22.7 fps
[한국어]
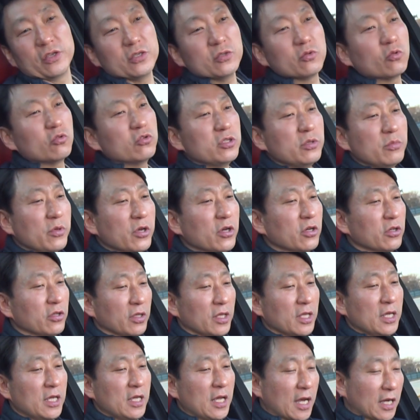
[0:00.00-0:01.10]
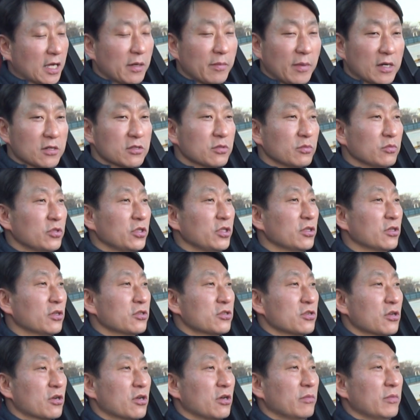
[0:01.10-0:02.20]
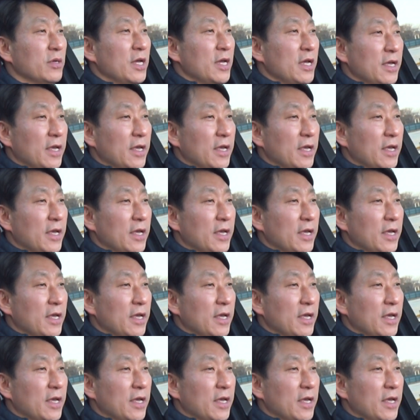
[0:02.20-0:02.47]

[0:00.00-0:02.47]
이 돈이면 아까 말씀드린 것처럼